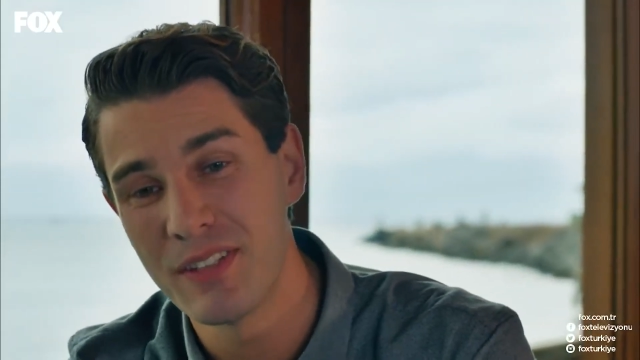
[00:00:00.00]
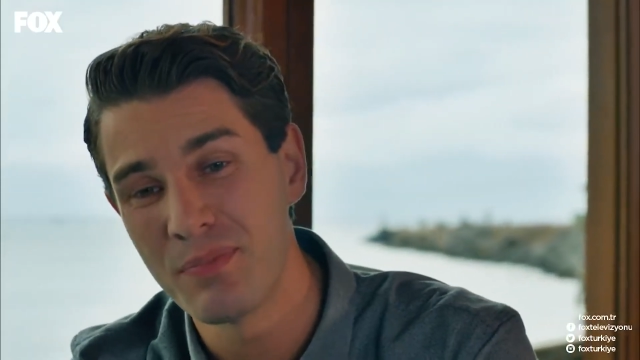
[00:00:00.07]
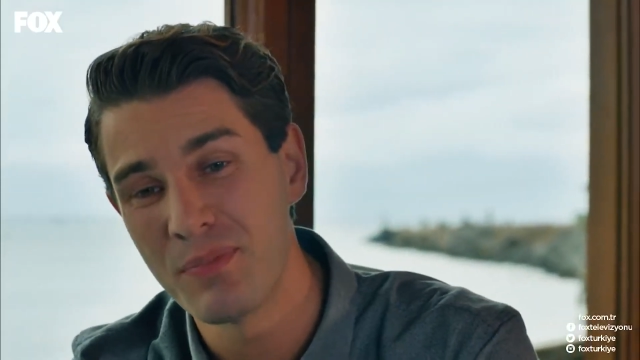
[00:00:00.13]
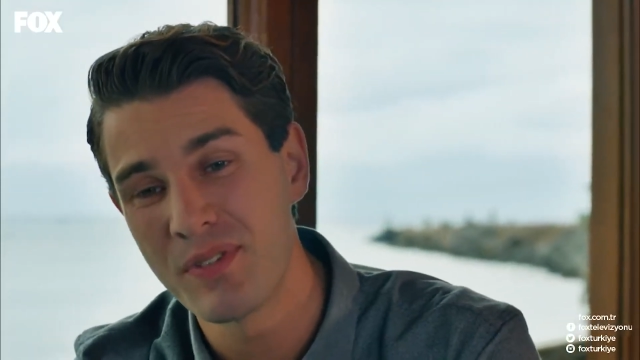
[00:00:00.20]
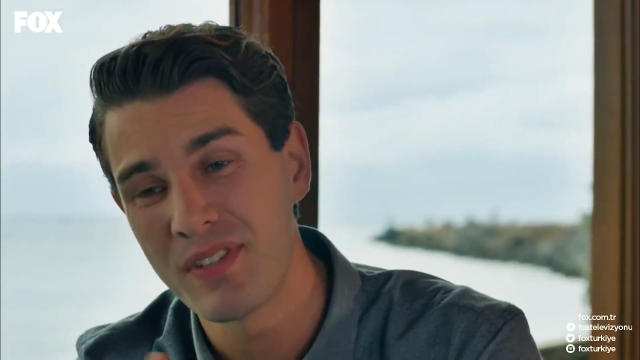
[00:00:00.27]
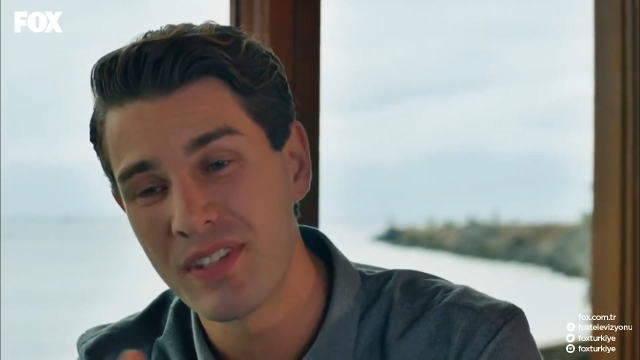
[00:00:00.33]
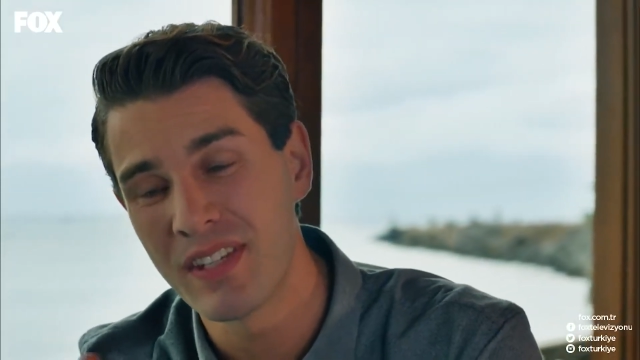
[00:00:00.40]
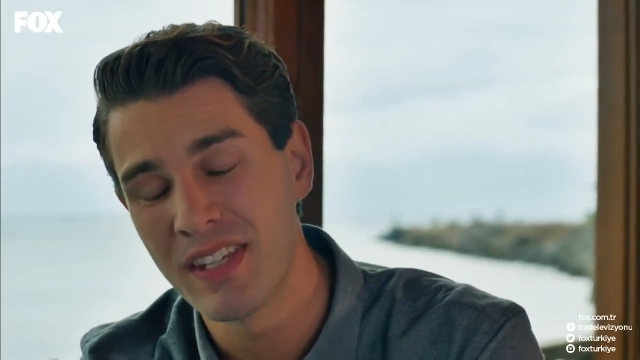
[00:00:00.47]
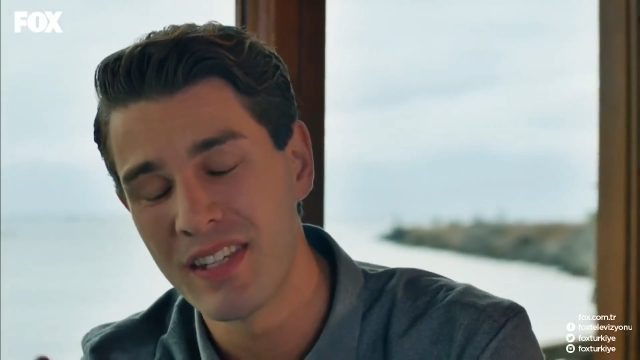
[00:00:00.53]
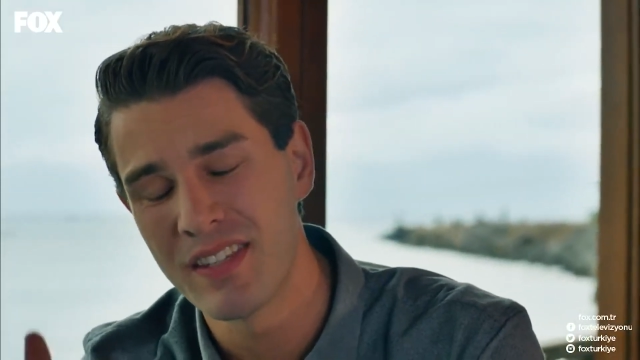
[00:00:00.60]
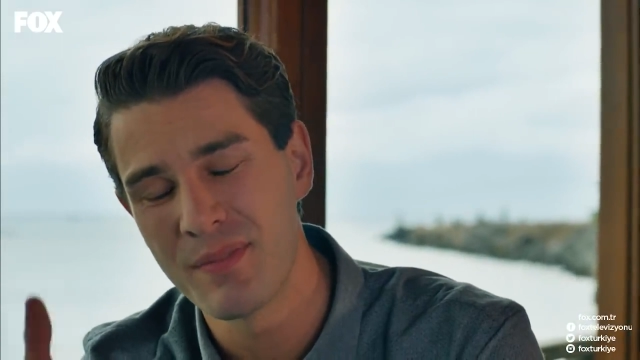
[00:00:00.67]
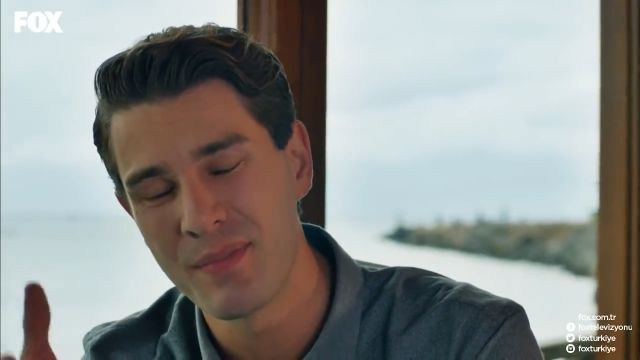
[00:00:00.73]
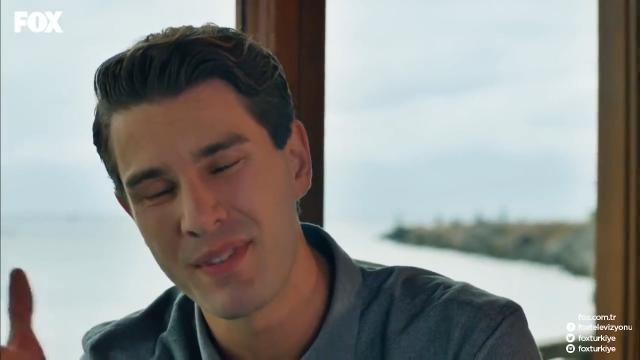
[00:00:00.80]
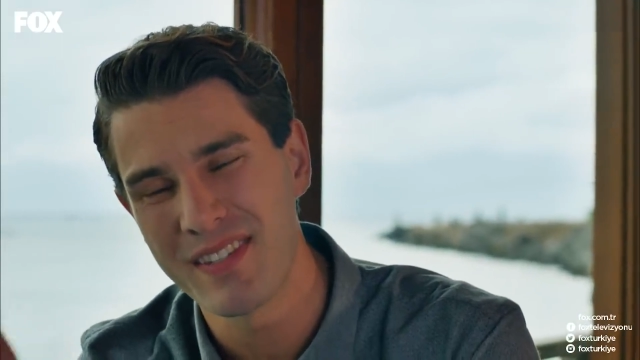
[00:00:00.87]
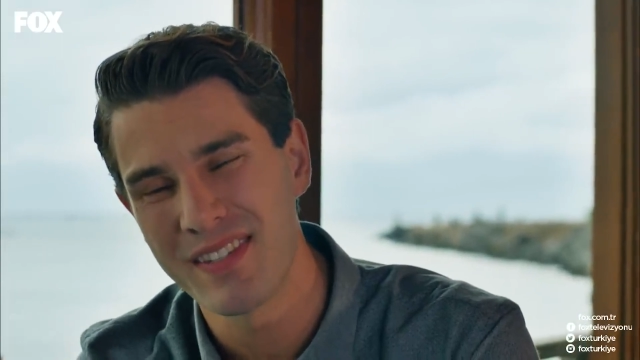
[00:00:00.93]
etmişsin,
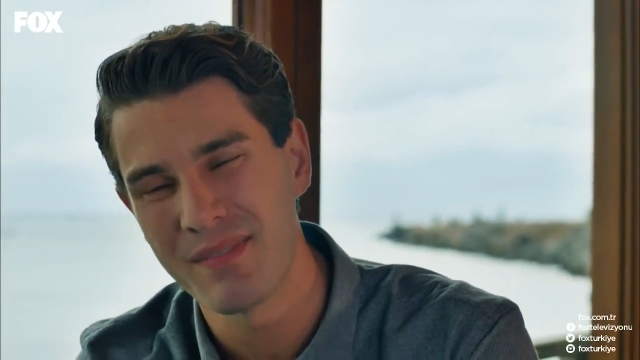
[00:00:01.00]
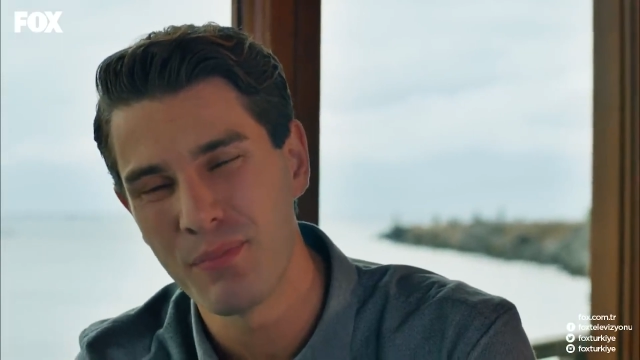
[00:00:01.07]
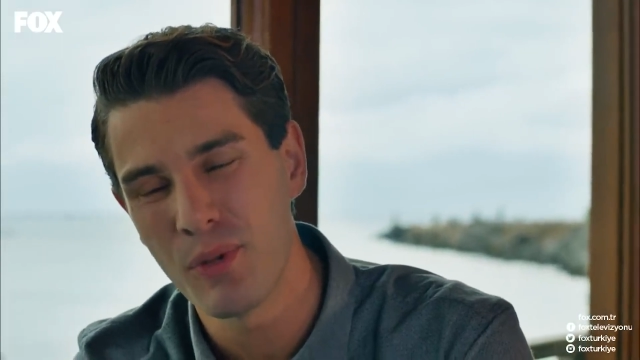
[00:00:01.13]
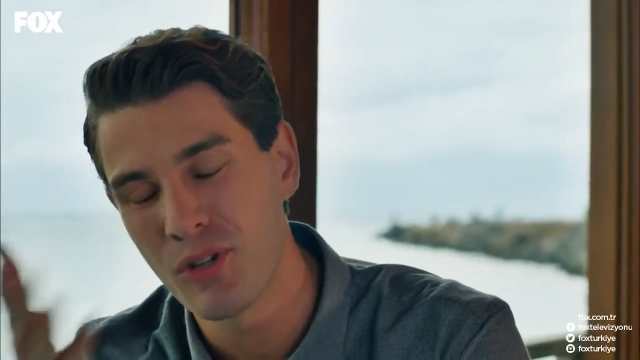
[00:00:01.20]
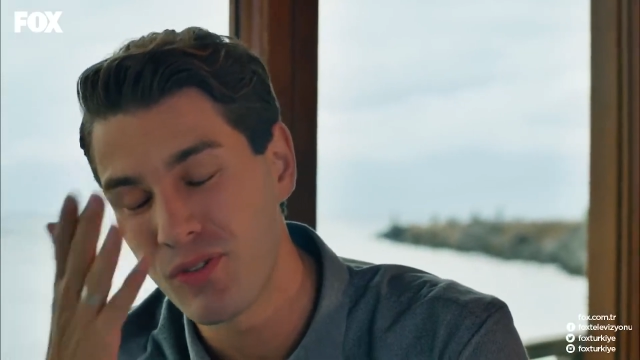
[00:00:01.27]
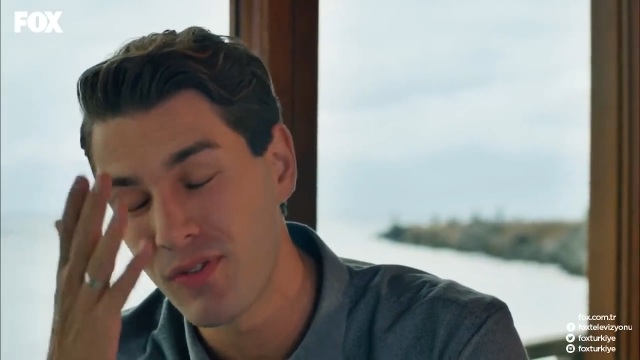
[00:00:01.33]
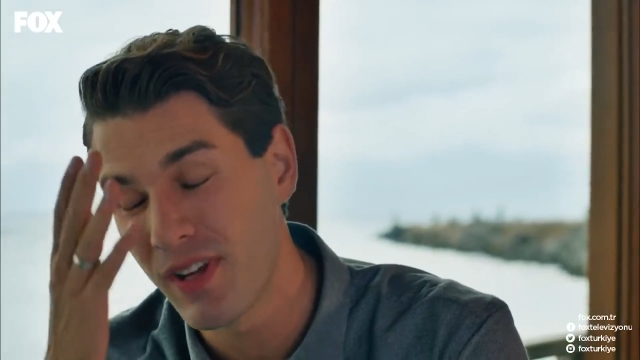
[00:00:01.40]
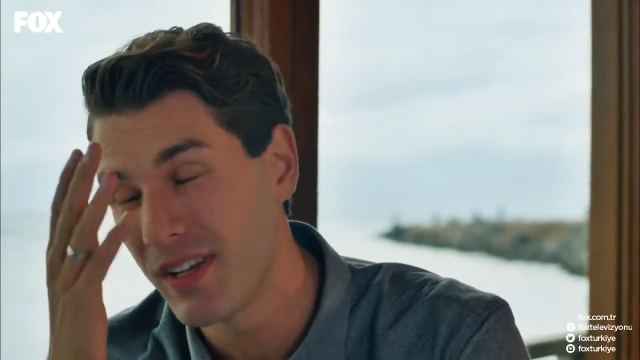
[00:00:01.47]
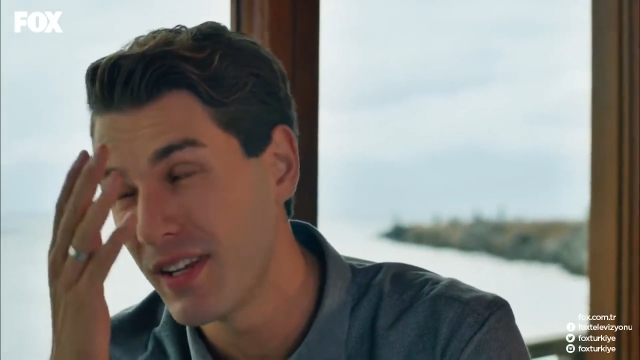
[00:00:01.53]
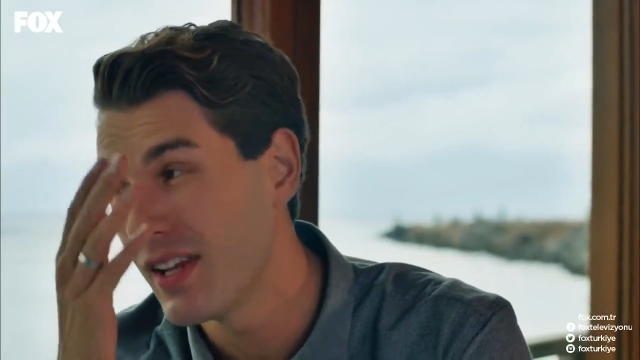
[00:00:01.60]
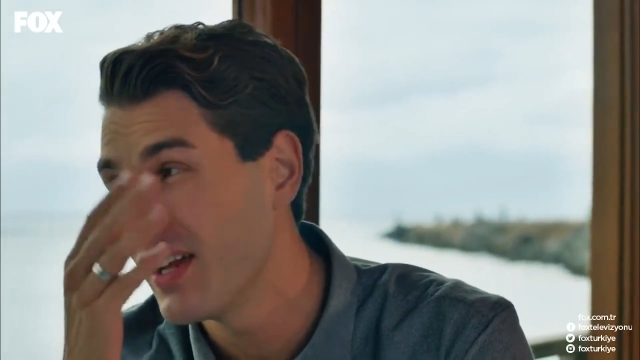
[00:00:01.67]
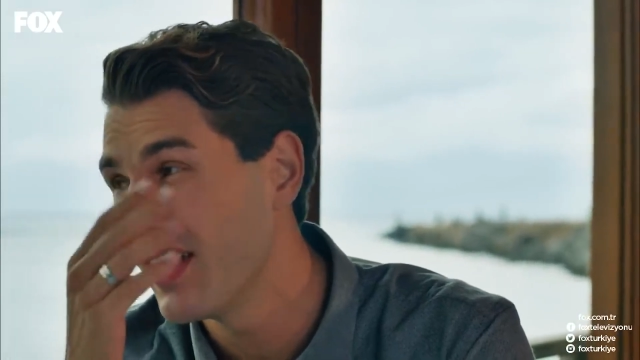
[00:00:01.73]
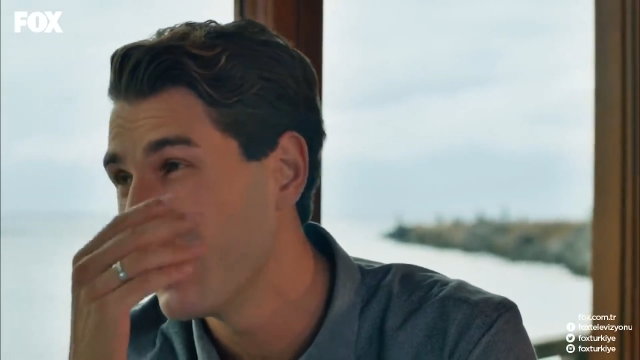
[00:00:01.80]
getirmişsin başver ya.